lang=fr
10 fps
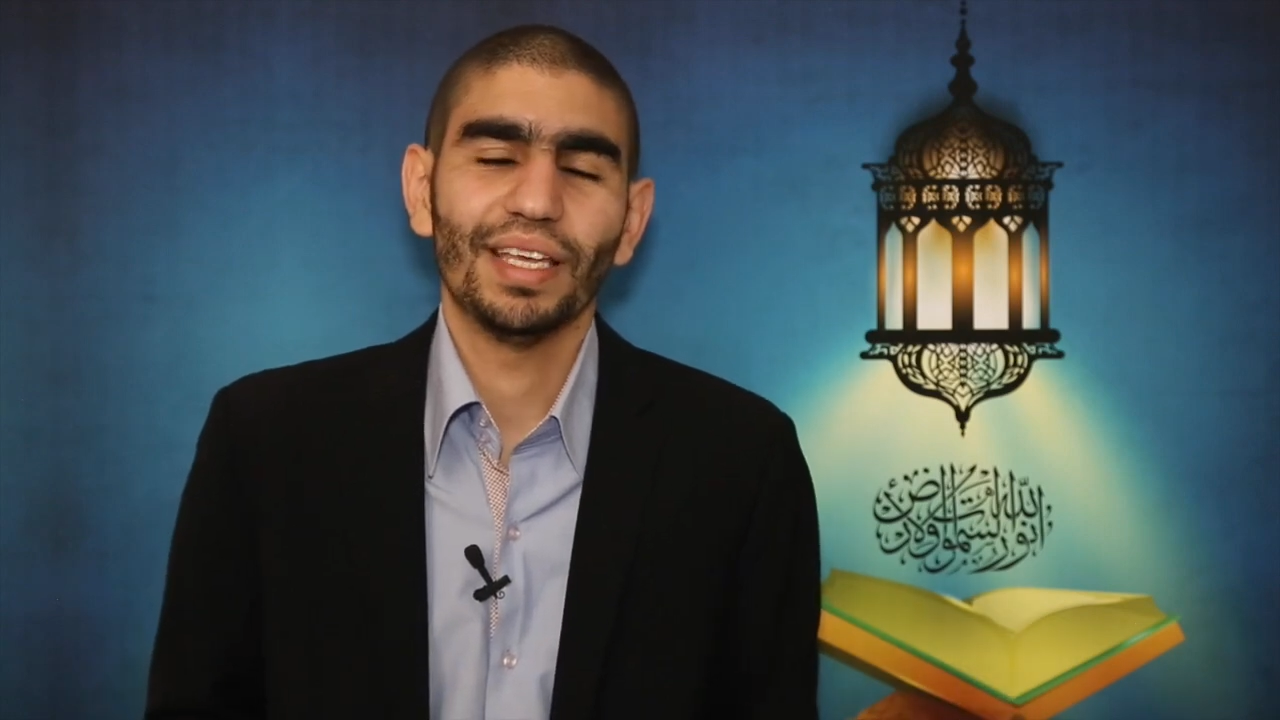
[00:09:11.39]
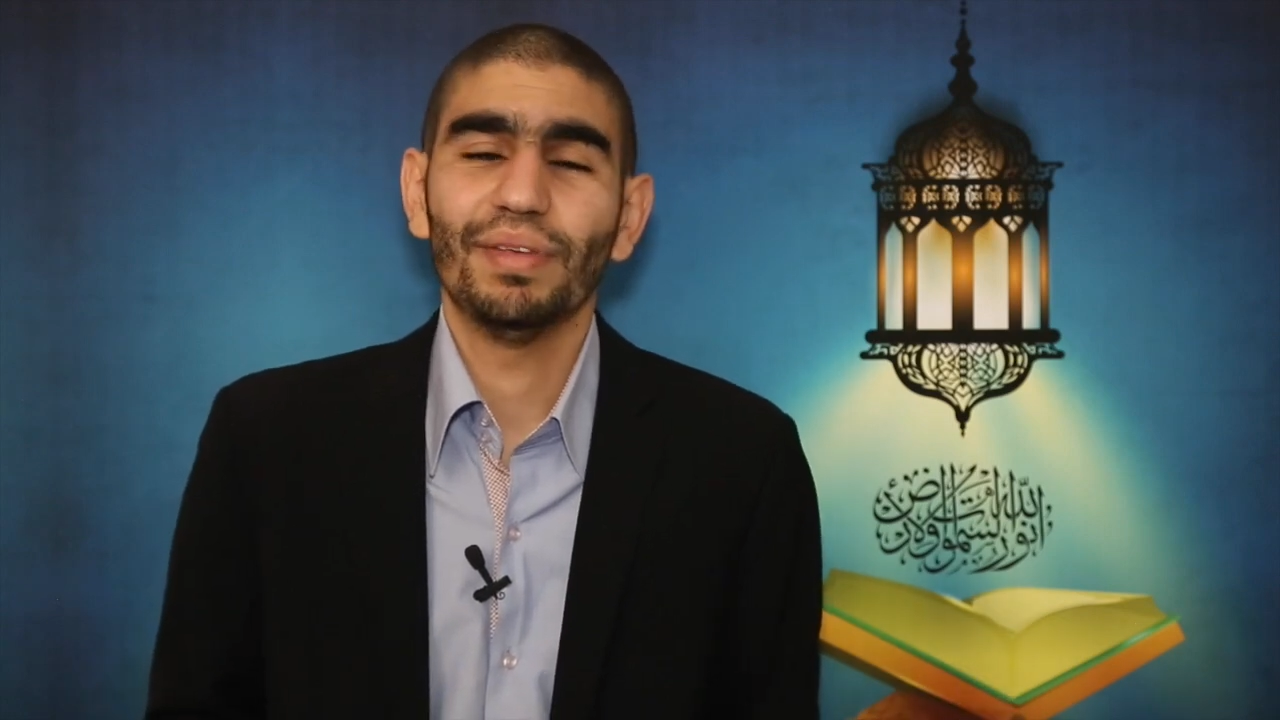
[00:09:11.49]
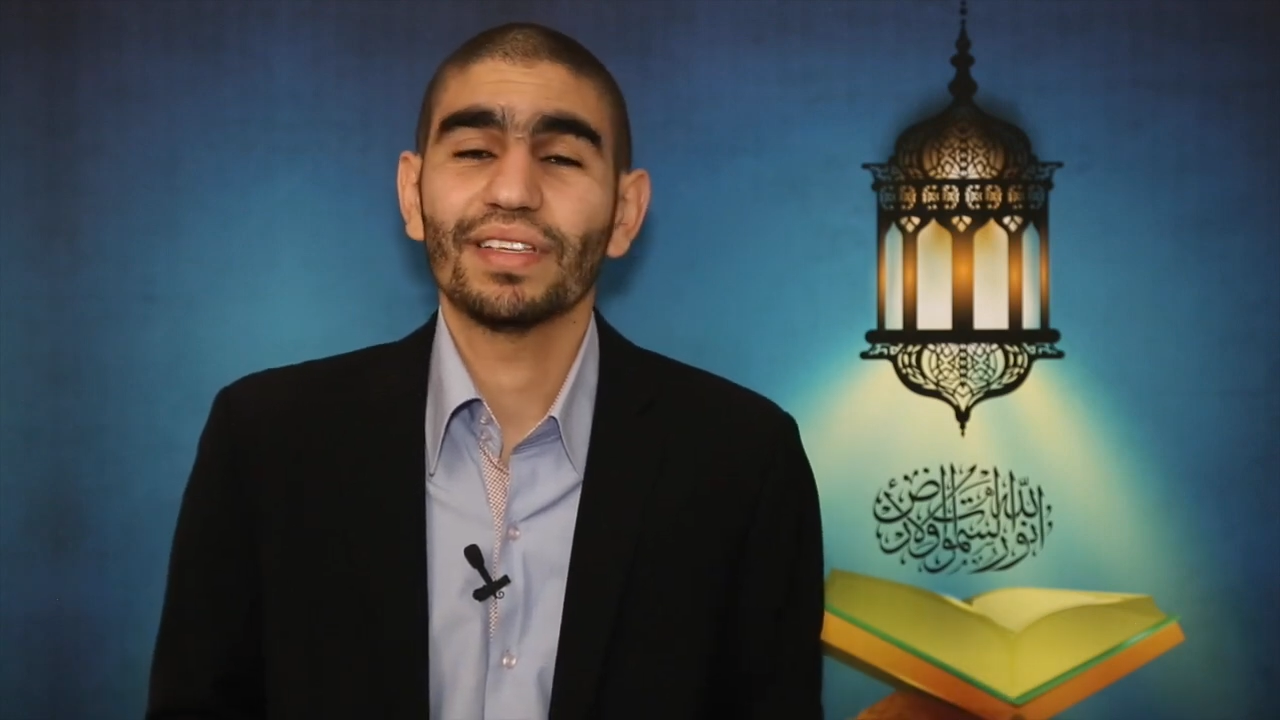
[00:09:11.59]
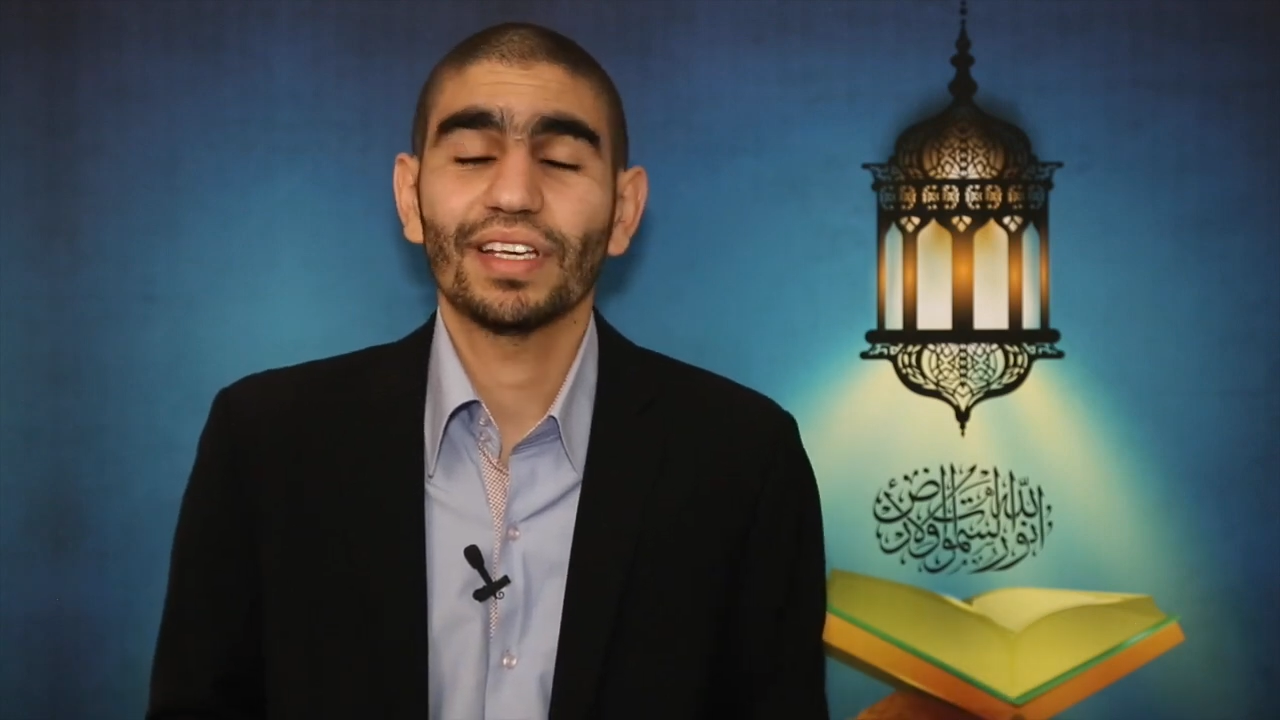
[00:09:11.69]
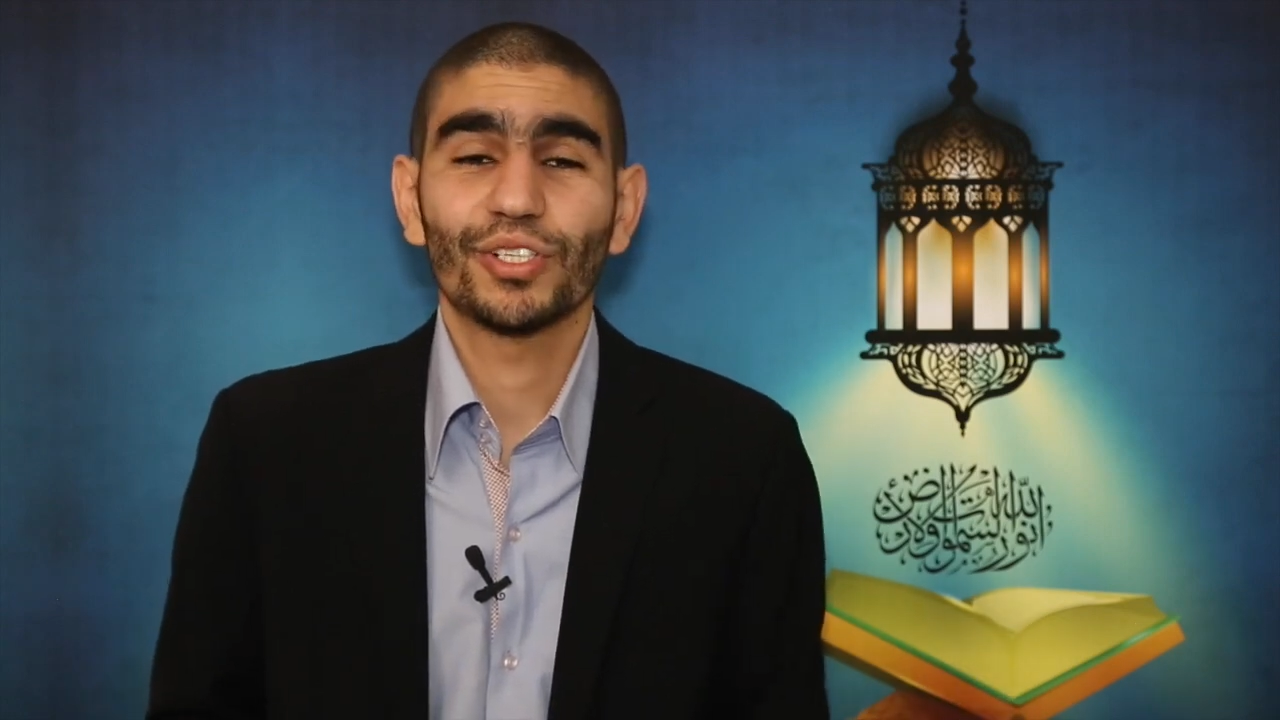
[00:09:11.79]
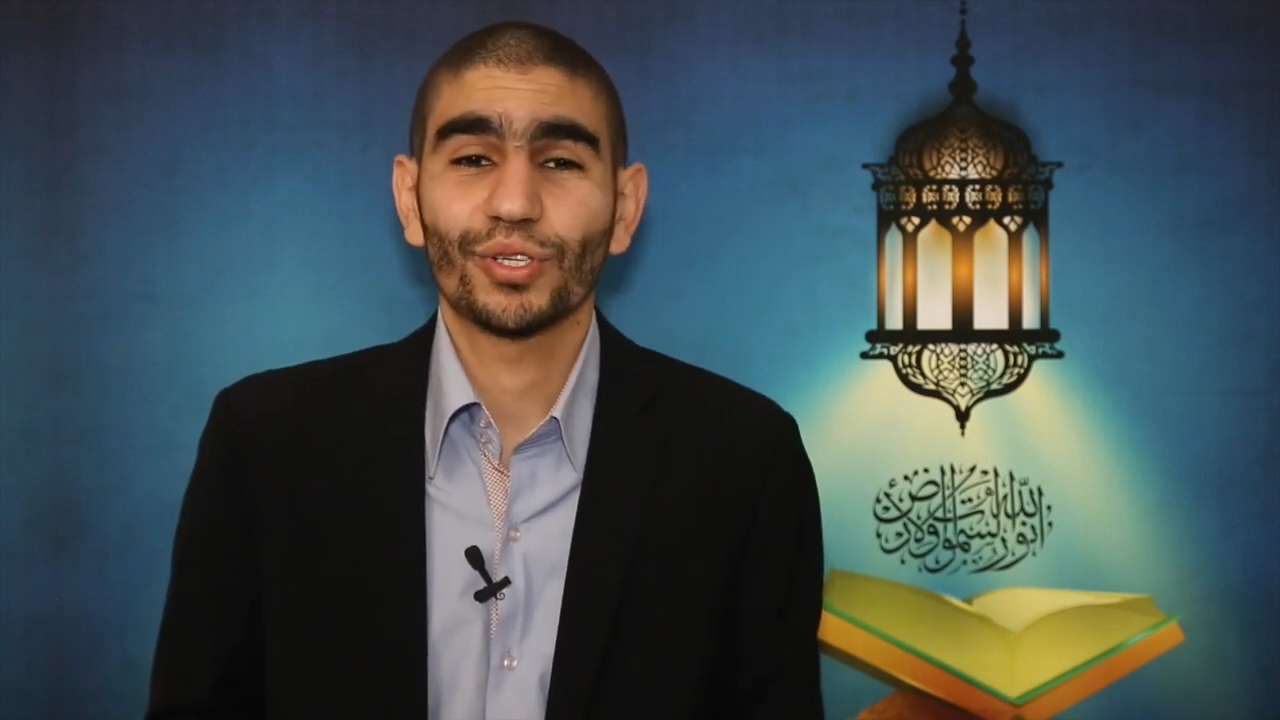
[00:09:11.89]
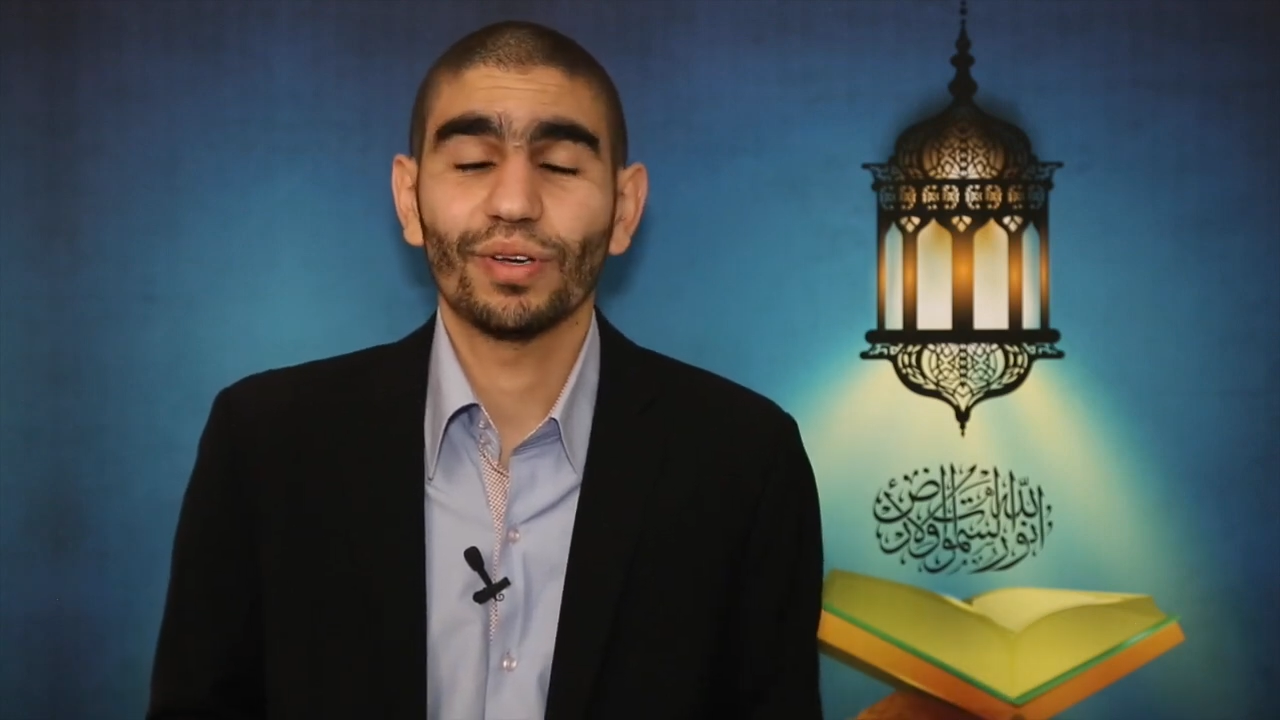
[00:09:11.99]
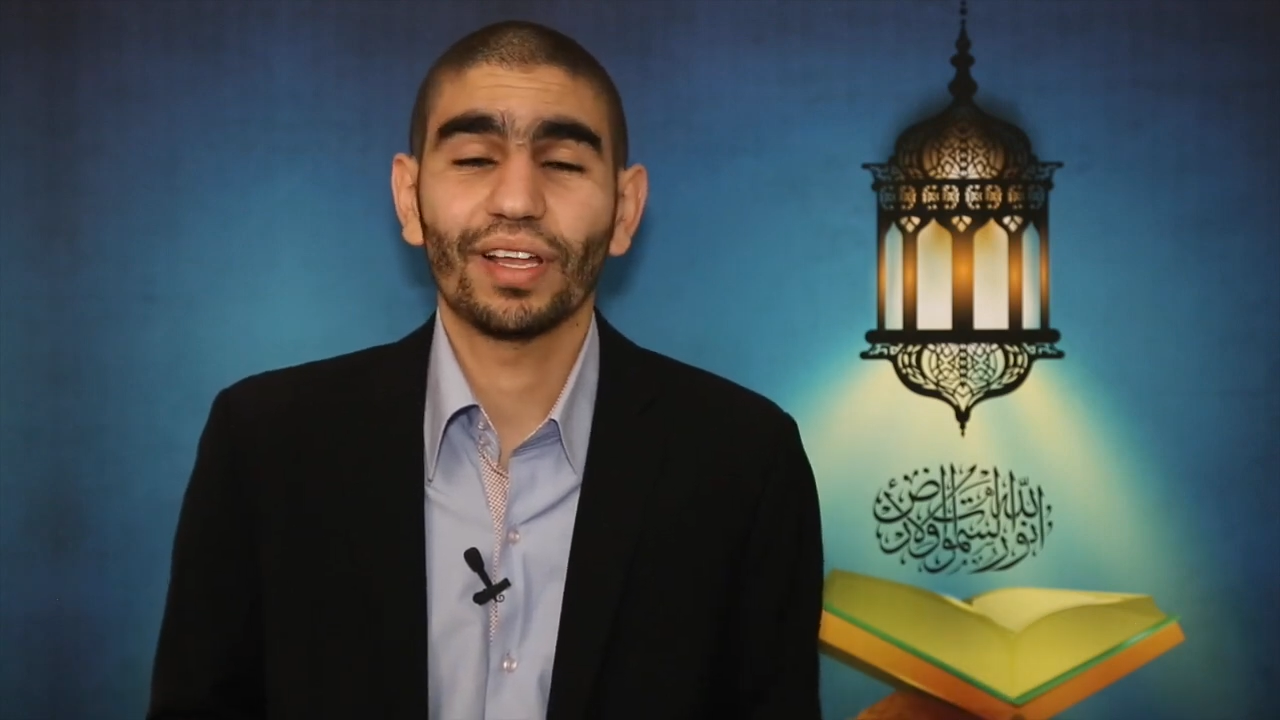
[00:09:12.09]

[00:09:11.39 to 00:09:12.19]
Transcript: Eh bien, sache que